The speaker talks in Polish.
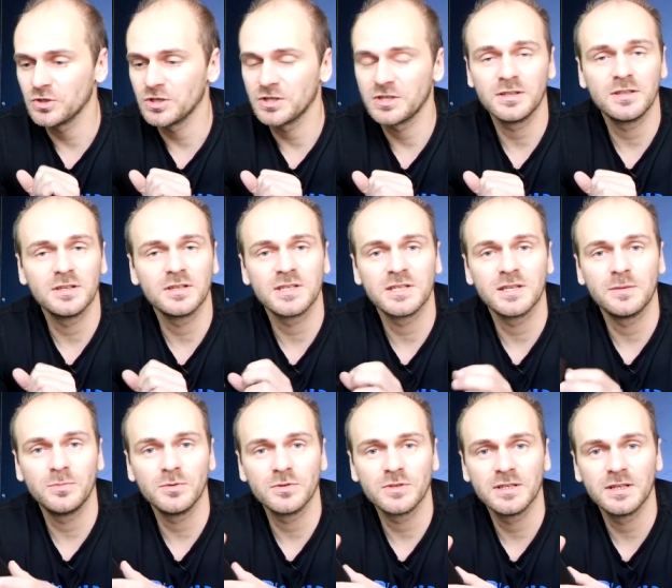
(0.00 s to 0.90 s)
się też
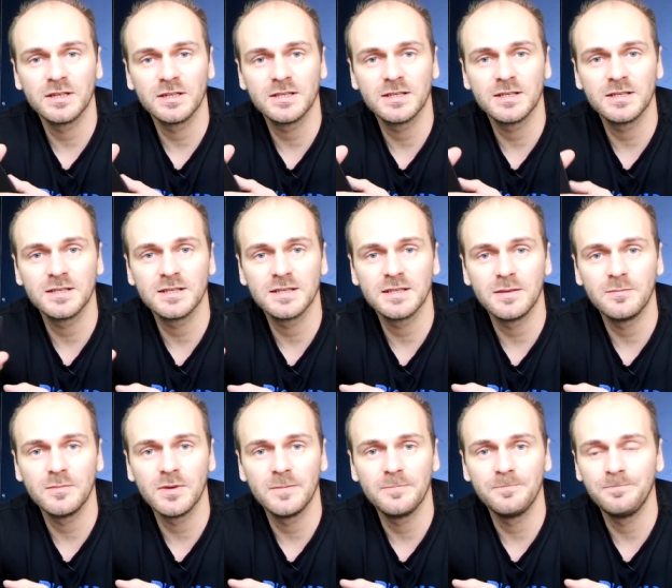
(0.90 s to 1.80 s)
zapoznać z
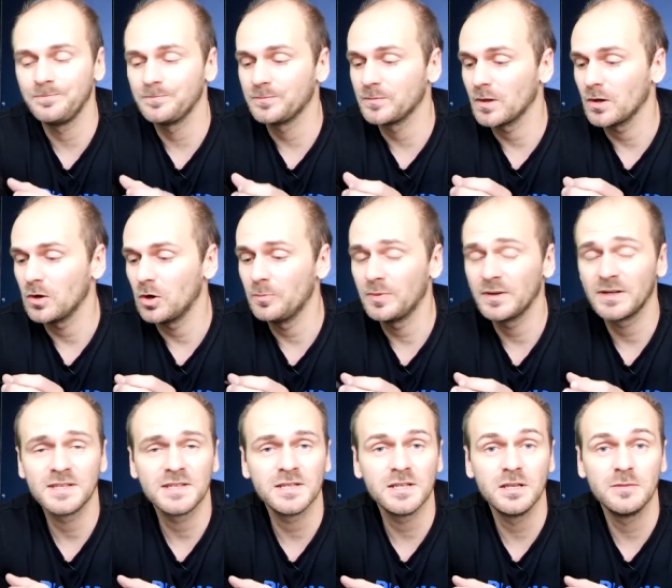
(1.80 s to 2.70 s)
systemem
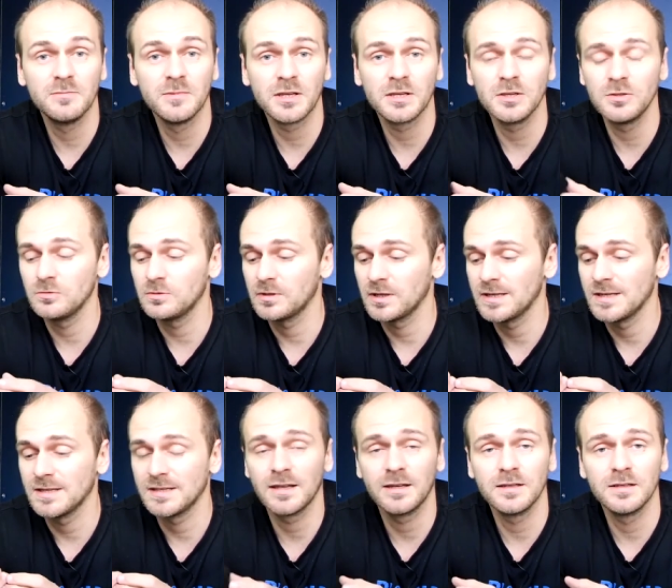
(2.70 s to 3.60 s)
operacyjnym, jaki tutaj
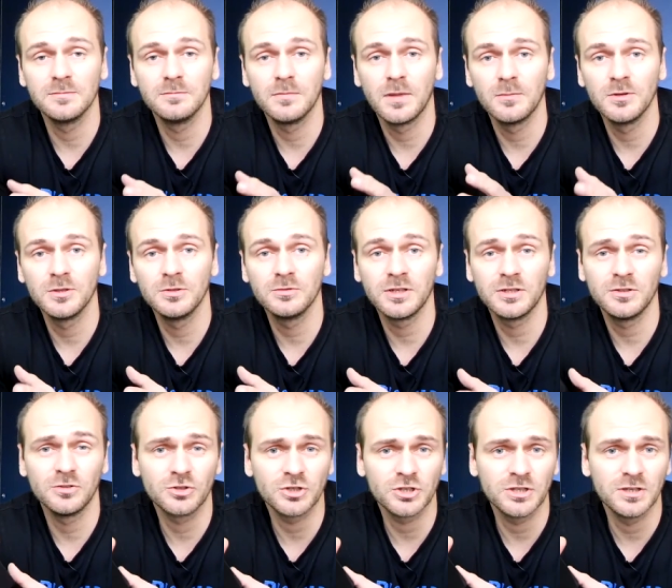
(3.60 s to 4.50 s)
jest, a mamy tutaj
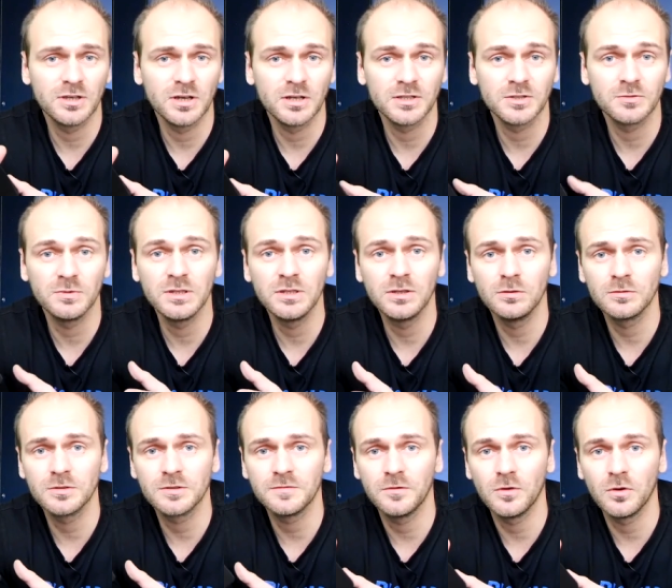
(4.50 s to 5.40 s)
do czynienia z
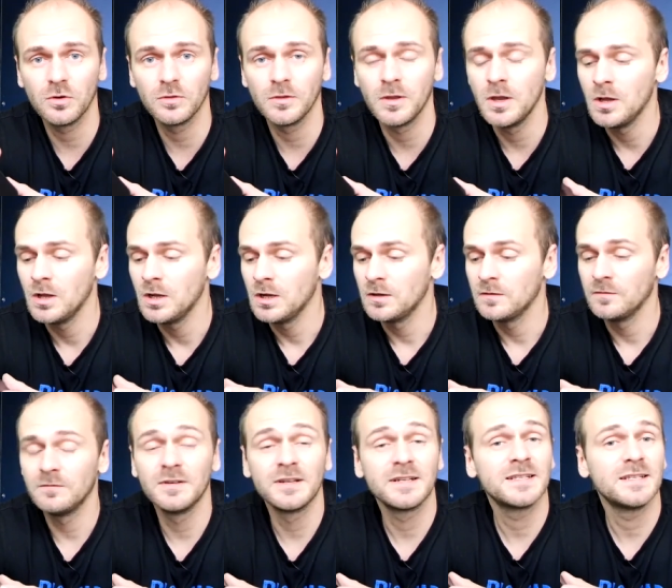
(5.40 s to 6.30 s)
Windows Phone
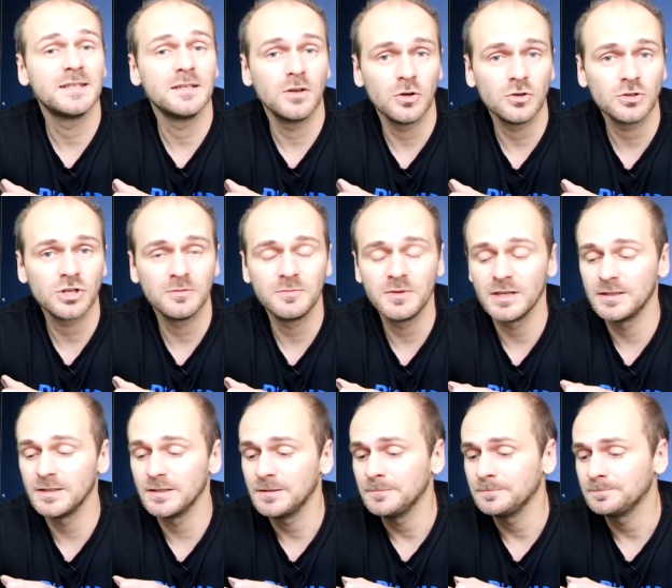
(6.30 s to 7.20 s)
w wersji
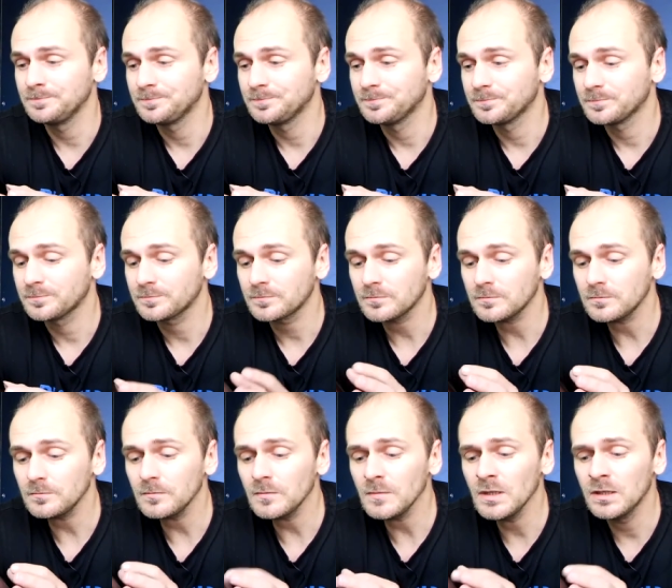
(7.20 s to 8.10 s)
8.1.
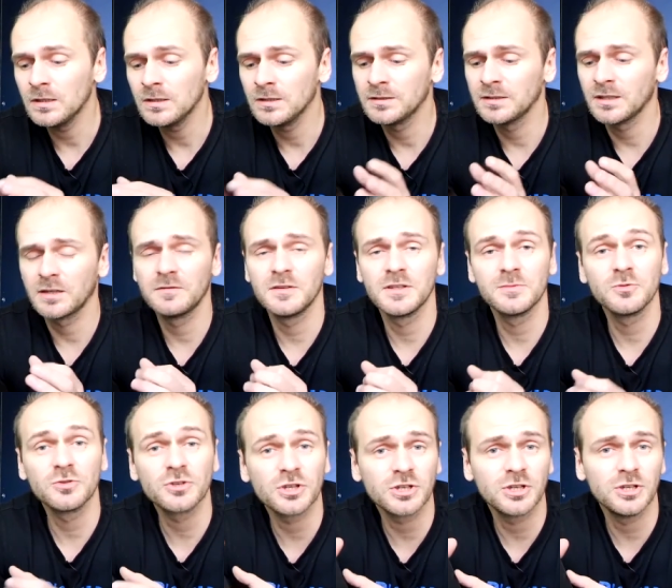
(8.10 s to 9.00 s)
E, tak więc
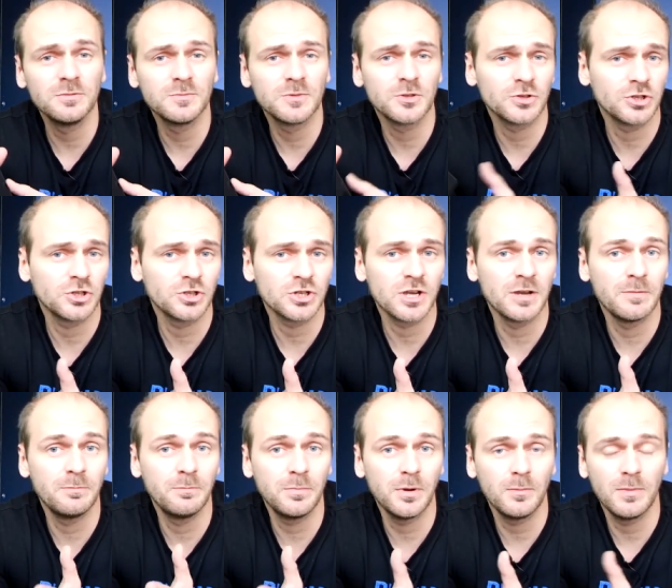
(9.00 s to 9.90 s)
muszę się nim troszeczkę
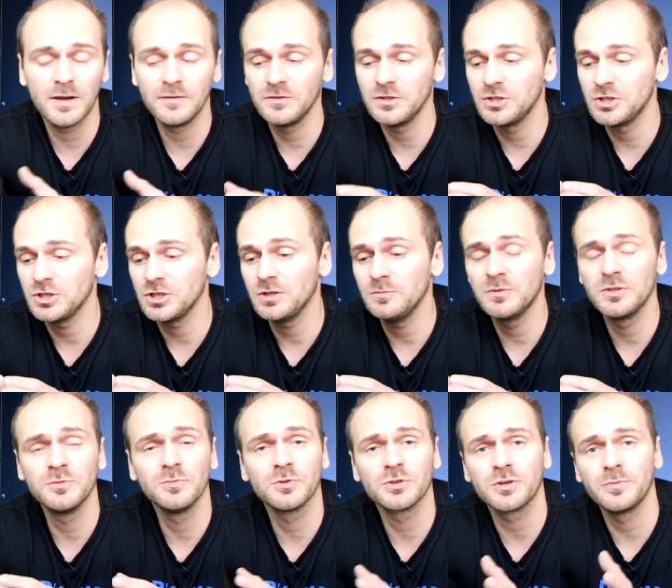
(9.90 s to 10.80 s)
pobawić i
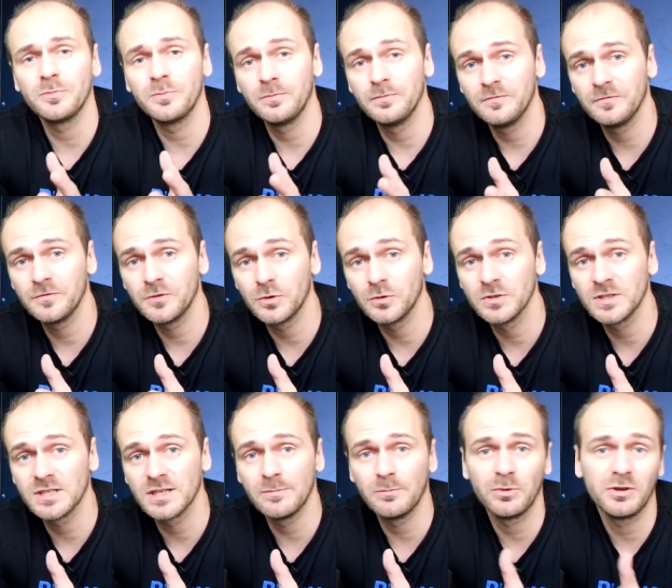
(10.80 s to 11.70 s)
być może
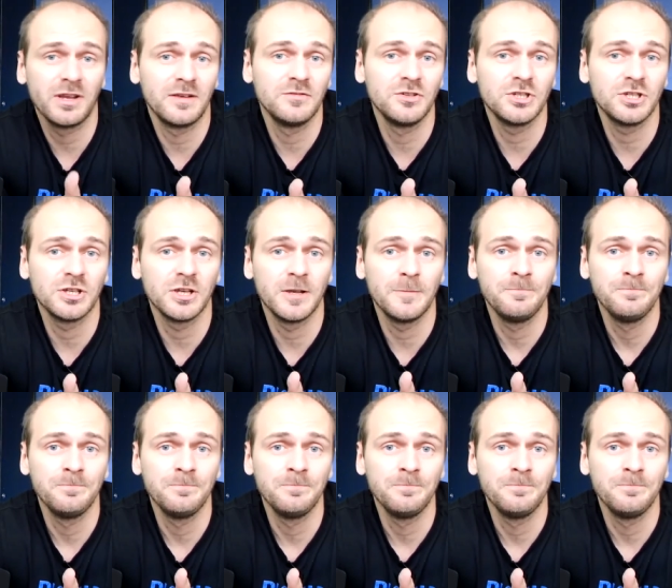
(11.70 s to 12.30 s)
wkrótce pojawi się,